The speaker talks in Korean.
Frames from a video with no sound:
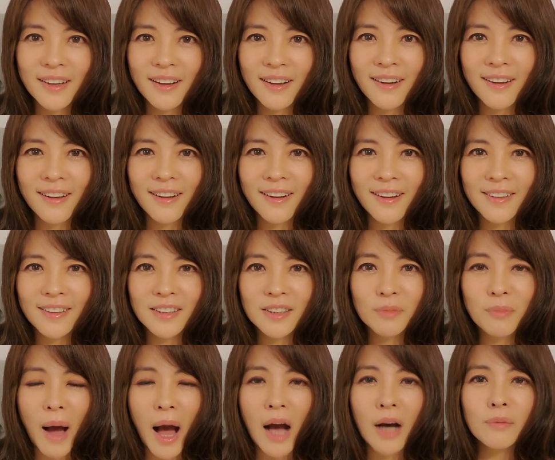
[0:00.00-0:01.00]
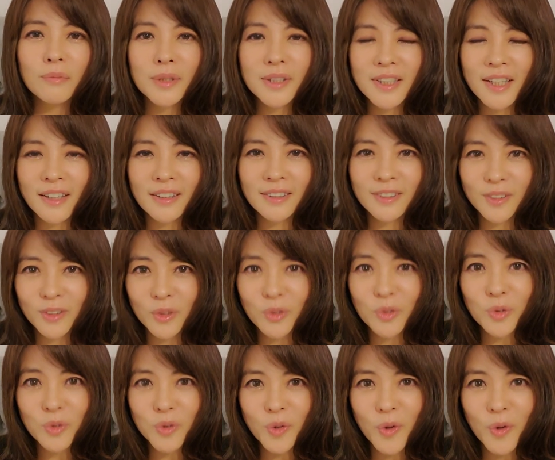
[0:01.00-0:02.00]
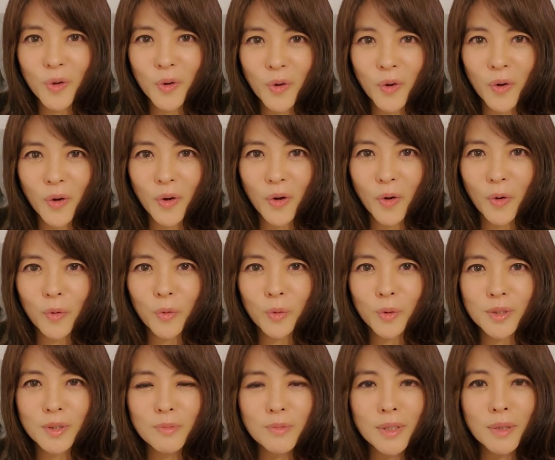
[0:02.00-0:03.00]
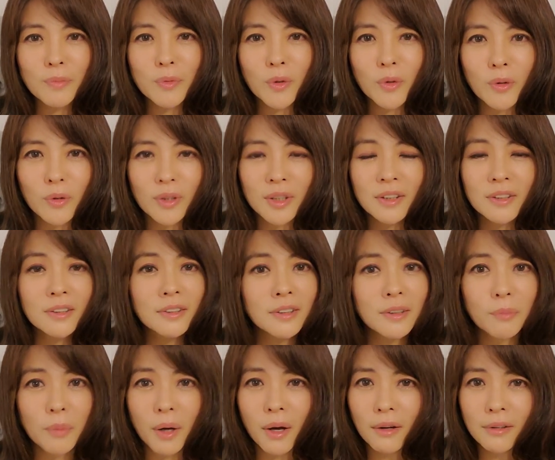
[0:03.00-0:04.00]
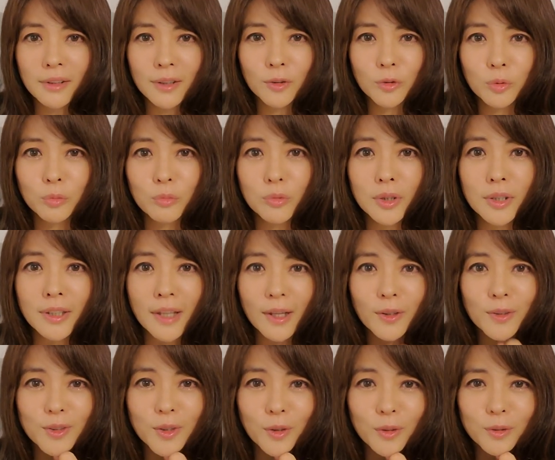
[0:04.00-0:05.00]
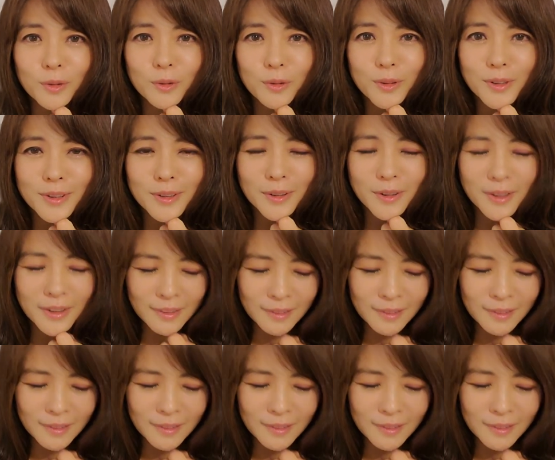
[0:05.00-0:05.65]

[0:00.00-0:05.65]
아, 그 마음이 제가 느껴져서 어, 심사평 읽는데 막 눈물이 나요, 저도. 그래서